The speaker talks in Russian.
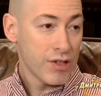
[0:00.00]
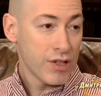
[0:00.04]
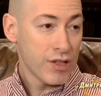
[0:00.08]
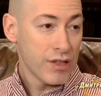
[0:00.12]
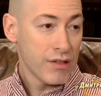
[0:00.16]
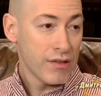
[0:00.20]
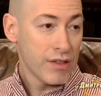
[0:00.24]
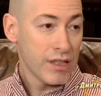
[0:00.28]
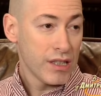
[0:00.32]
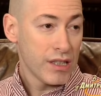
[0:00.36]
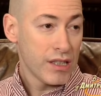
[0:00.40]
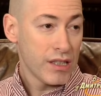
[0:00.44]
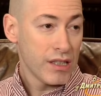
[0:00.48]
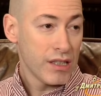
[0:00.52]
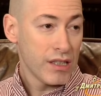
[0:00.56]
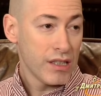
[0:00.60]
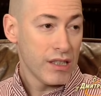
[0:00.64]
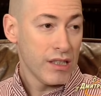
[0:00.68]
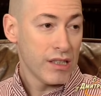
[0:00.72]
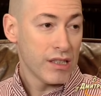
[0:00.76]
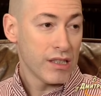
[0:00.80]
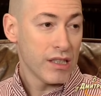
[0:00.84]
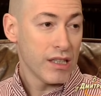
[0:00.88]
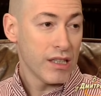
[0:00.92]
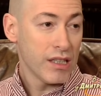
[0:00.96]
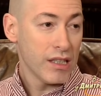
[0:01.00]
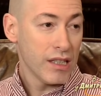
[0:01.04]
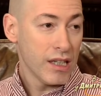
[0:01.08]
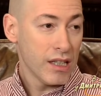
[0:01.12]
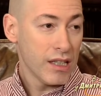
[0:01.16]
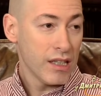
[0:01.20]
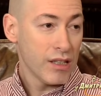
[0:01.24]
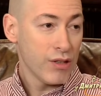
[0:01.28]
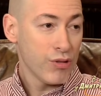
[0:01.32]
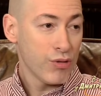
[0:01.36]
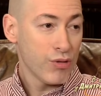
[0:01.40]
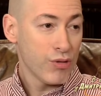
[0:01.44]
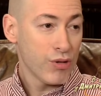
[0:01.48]
человек. И целина
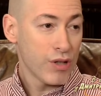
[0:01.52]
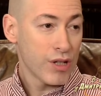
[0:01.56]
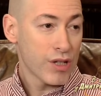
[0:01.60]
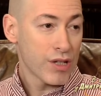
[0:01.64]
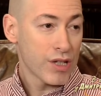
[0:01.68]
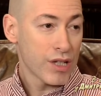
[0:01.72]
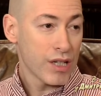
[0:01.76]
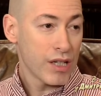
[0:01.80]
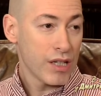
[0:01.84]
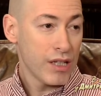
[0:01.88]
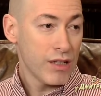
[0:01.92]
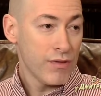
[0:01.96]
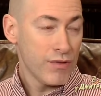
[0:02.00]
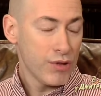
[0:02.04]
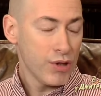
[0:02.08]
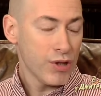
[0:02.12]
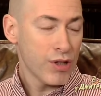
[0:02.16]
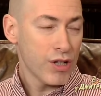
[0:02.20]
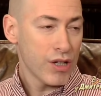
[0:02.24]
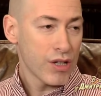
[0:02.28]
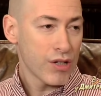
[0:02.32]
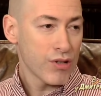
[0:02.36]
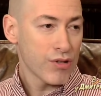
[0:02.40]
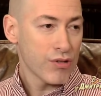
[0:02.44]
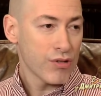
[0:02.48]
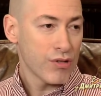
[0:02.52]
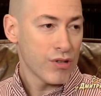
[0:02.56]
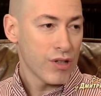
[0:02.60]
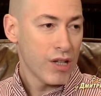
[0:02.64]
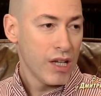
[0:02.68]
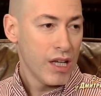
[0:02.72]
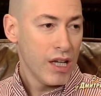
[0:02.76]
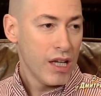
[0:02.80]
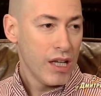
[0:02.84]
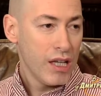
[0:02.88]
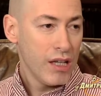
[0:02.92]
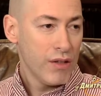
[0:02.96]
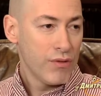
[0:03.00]
дает урожай, и все хорошо.
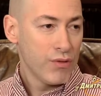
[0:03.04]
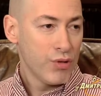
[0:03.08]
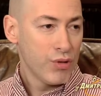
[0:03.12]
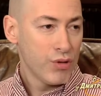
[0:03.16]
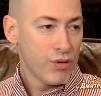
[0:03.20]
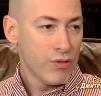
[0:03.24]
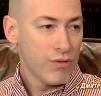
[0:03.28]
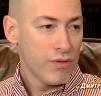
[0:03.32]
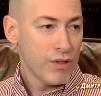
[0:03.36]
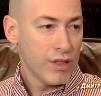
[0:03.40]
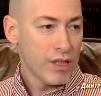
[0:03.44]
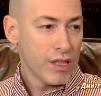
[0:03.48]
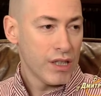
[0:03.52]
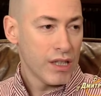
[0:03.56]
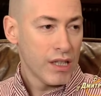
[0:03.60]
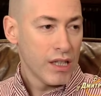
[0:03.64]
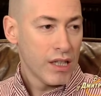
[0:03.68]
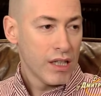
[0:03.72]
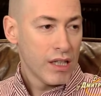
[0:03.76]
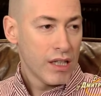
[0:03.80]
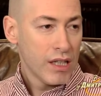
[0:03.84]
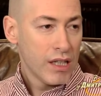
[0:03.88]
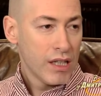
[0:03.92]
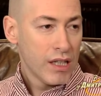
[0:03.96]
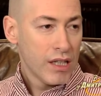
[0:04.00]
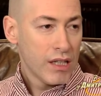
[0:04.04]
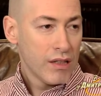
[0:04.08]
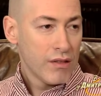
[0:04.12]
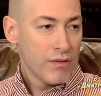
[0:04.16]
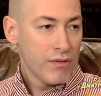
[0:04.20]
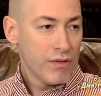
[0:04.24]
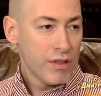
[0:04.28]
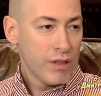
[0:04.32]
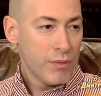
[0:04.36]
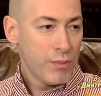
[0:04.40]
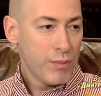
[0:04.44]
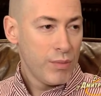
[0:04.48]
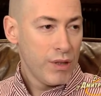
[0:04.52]
И вдруг вы.
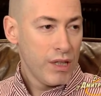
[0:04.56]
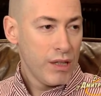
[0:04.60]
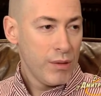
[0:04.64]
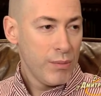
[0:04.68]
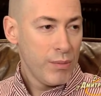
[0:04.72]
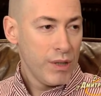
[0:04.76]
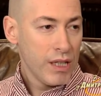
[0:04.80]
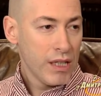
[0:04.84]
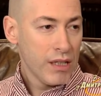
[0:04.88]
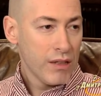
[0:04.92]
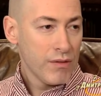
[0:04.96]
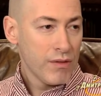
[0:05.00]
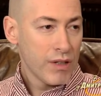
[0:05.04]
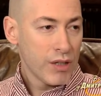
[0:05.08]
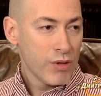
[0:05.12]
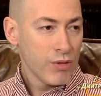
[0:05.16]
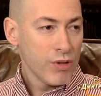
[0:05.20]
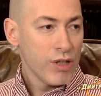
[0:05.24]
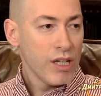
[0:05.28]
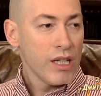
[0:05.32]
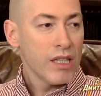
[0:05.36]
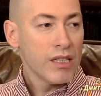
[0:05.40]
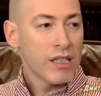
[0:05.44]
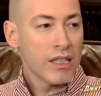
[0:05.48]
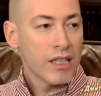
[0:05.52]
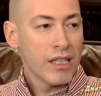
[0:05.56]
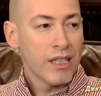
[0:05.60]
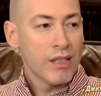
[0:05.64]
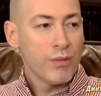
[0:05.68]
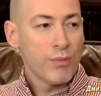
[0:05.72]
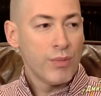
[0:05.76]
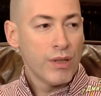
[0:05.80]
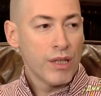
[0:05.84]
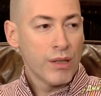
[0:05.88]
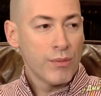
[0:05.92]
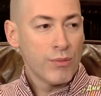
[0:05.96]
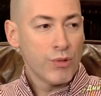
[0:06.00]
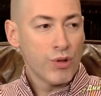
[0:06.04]
Вы были белой вороной или таких
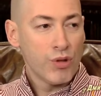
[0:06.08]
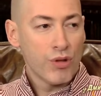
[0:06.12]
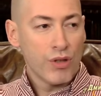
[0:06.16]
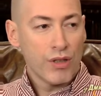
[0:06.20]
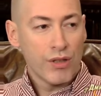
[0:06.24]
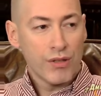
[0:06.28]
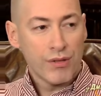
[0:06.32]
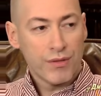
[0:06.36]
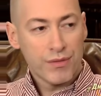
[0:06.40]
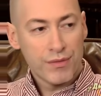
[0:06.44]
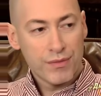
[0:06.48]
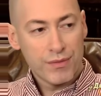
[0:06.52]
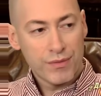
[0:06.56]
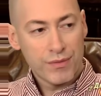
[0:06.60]
было много?